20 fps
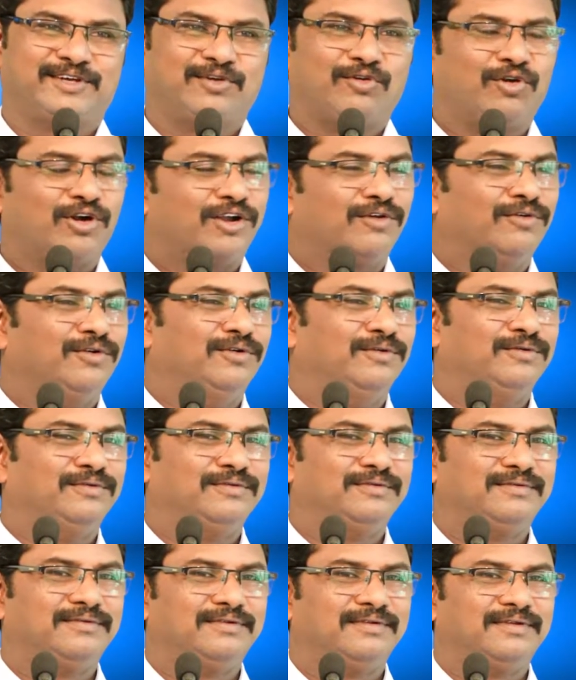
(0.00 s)
గొడవలు
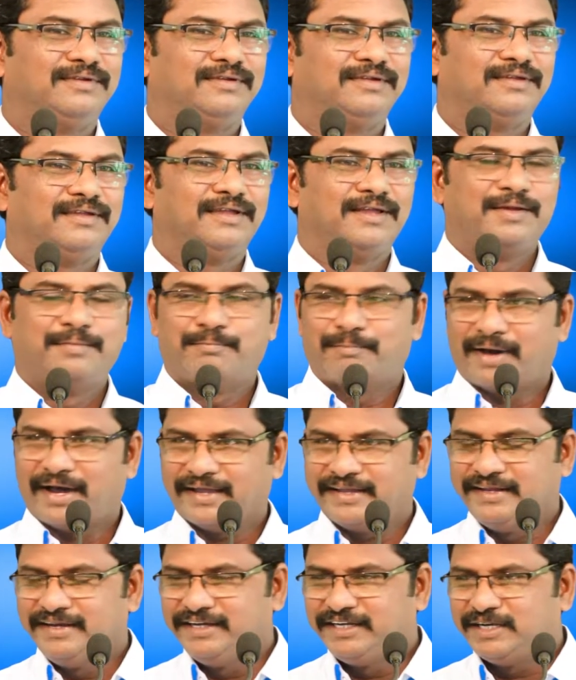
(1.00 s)
మా
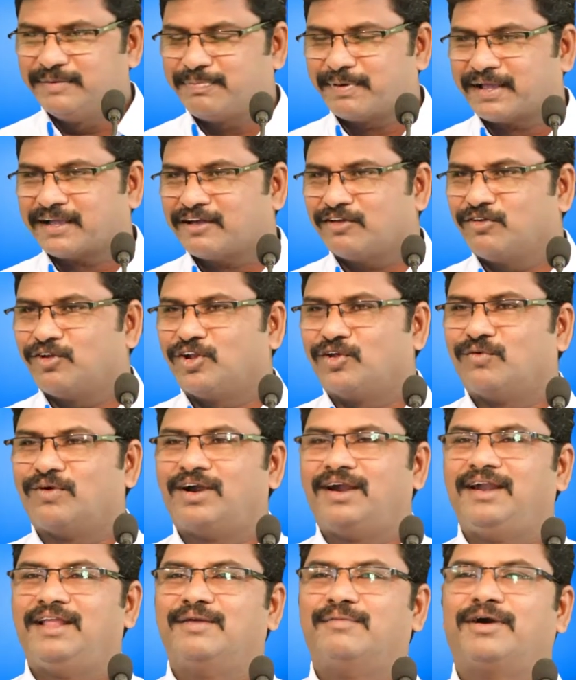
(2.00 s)
ఇంటి ప్రక్కనున్న
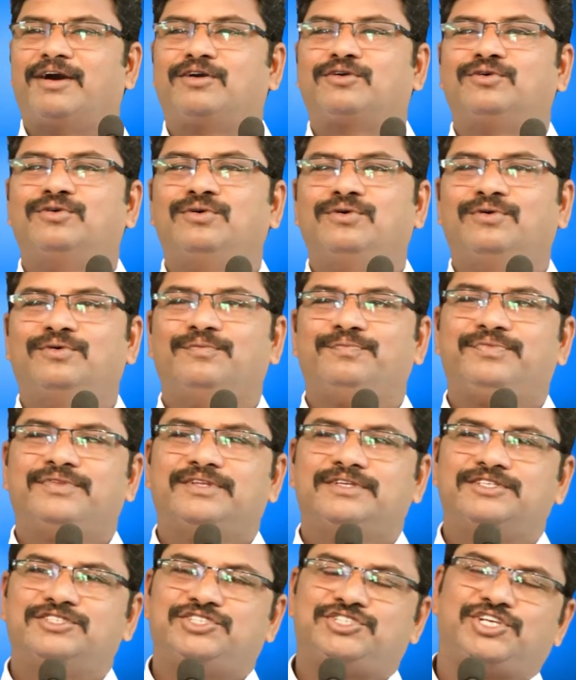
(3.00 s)
వాళ్ళే మాకు
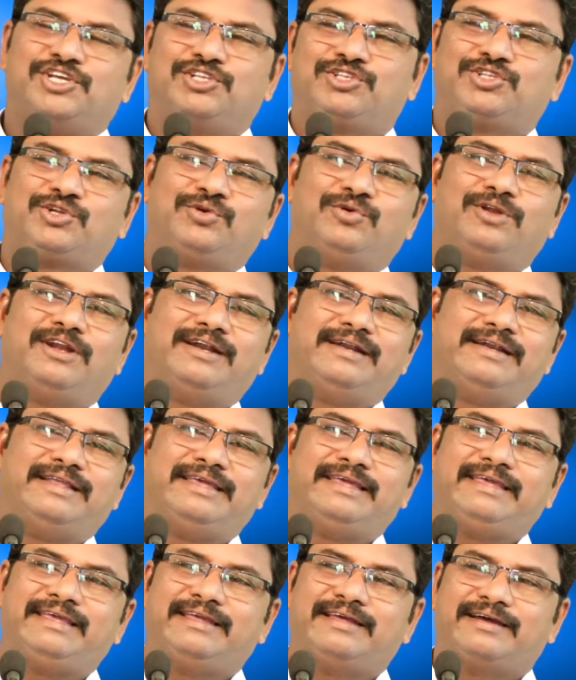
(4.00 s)

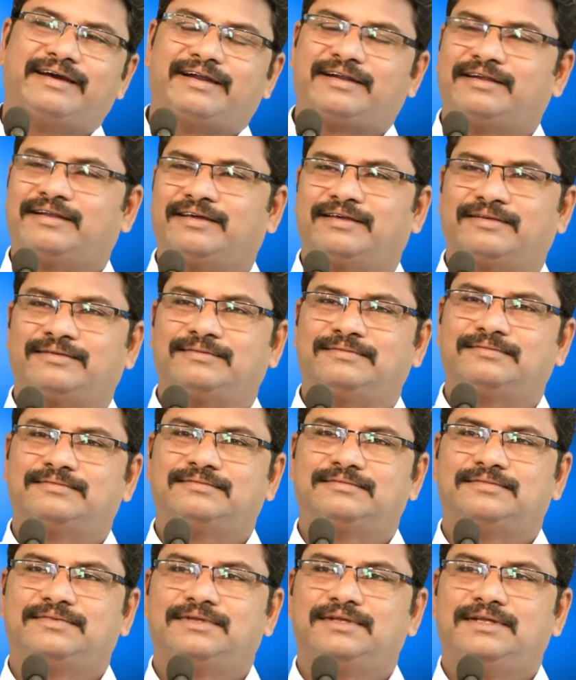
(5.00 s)
శత్రువులండి అంటారు
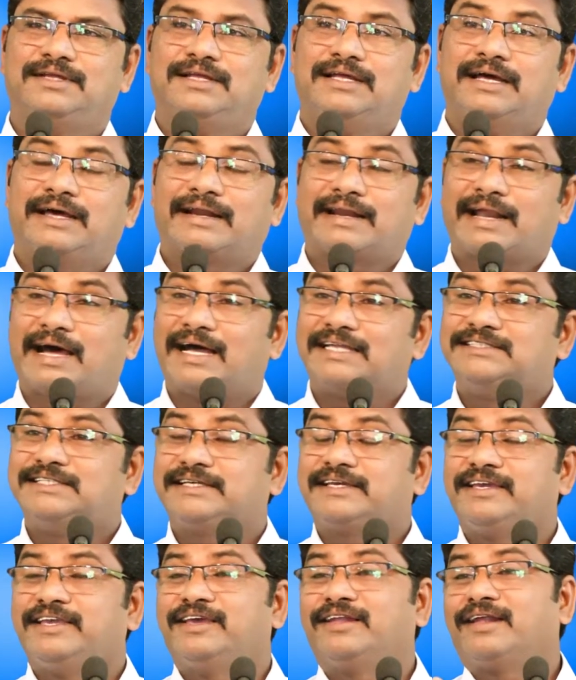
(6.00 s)

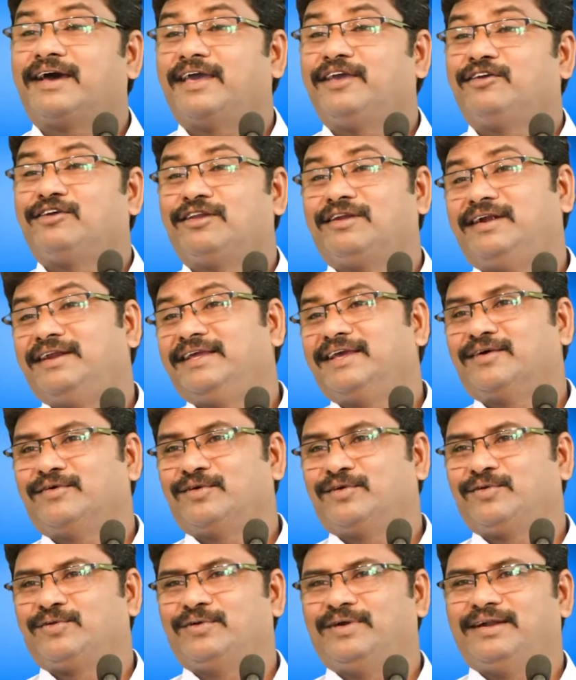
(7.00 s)
రాజకీయ నాయకులను
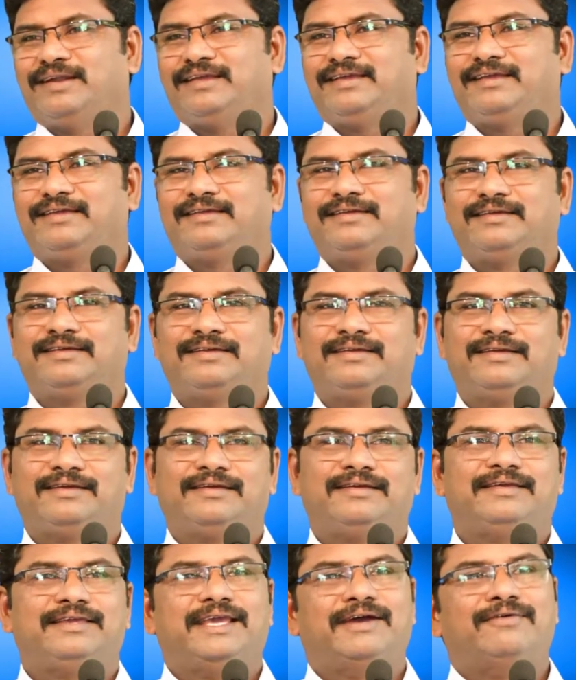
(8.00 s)
అడిగామనుకోండి
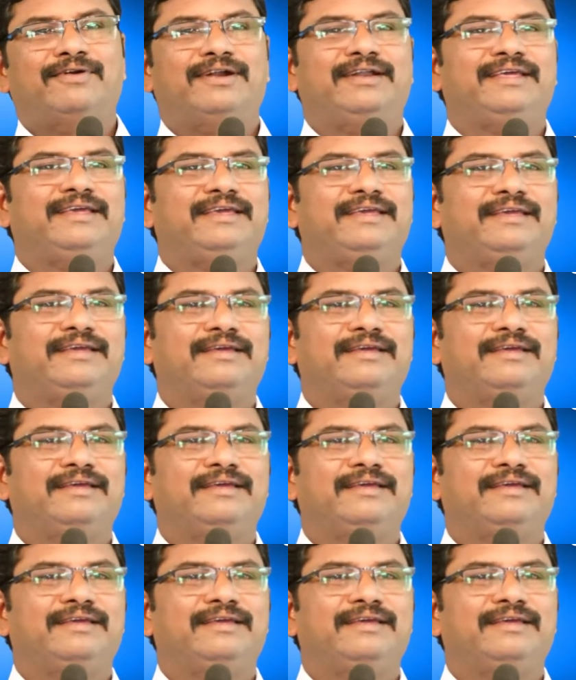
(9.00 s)
ఏమండి